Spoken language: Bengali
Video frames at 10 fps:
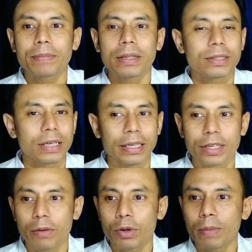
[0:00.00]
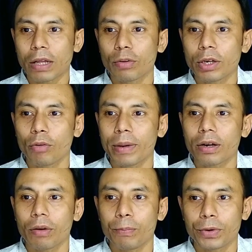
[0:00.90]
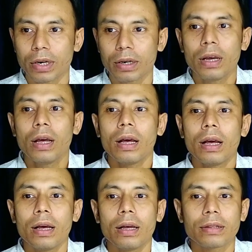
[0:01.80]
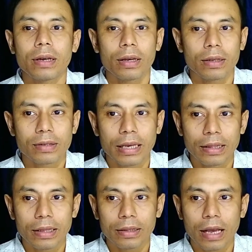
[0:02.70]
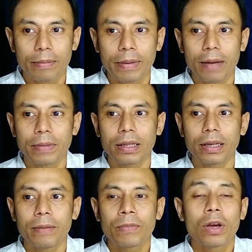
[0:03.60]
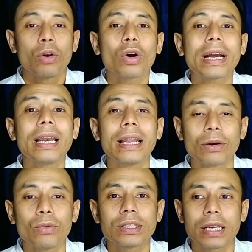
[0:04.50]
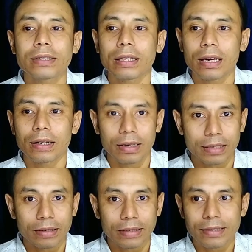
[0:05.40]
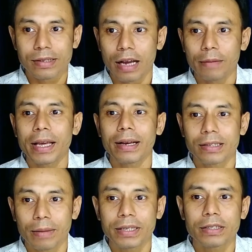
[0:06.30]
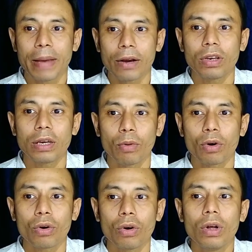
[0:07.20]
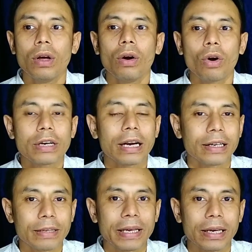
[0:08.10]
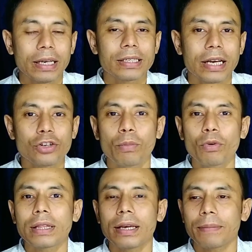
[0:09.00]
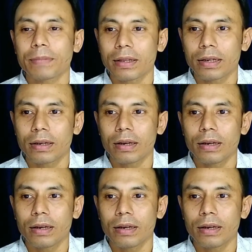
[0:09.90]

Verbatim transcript: আপনাদের সেই ইন্টারভিউর মাধ্যমেই হবে কম্পিউটার স্কিল থাকবে আপনাদের লোকাল ল্যাঙ্গুয়েজটা জানার একটা টেস্ট থাকবে অ্যাসামিস বেঙ্গলি বড়ো অল্টারনেটিভ ইংলিশ এই সবগুলোতে আপনাদের